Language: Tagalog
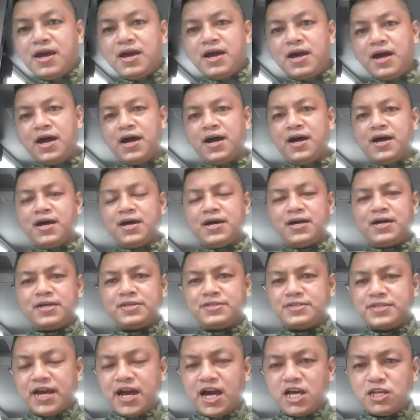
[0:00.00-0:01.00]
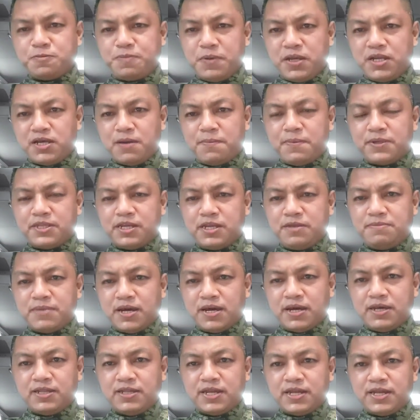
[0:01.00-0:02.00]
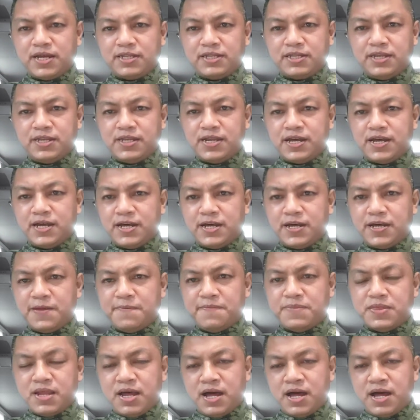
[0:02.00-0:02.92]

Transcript: Uh, sa gospel kapatid, makita natin na